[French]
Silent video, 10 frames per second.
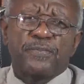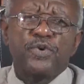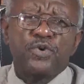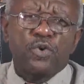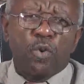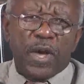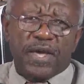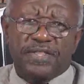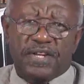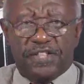plus loin
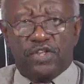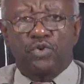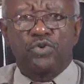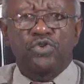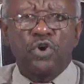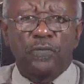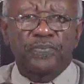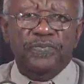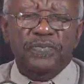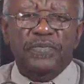dans la discussion,
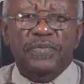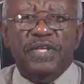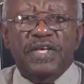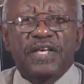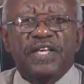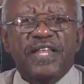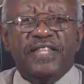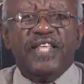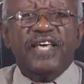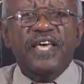il
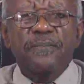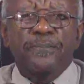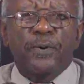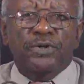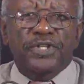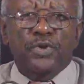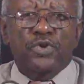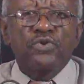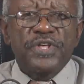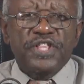est important de
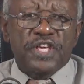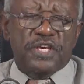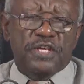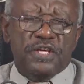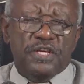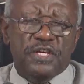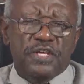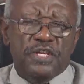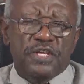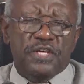souligner
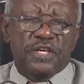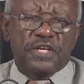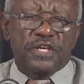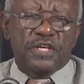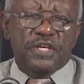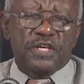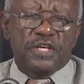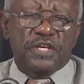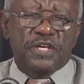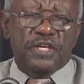que la Bible
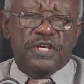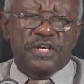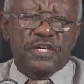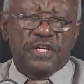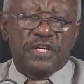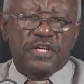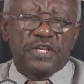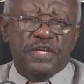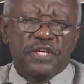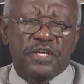établit une
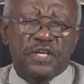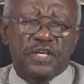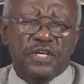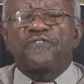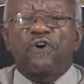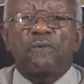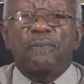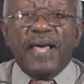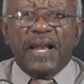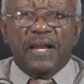distinction
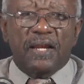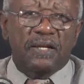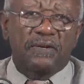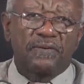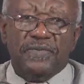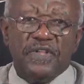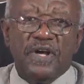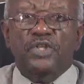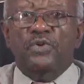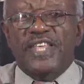formelle
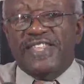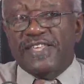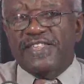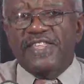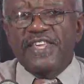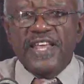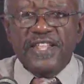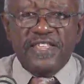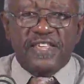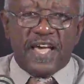entre les exilés
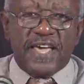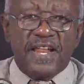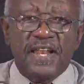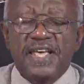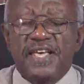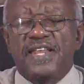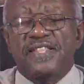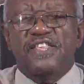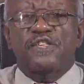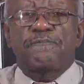d'Israël et les
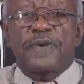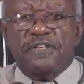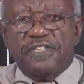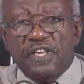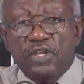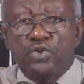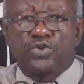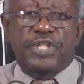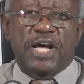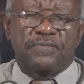dispersés de
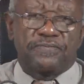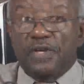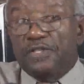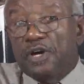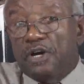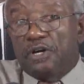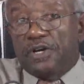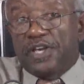Juda. Dans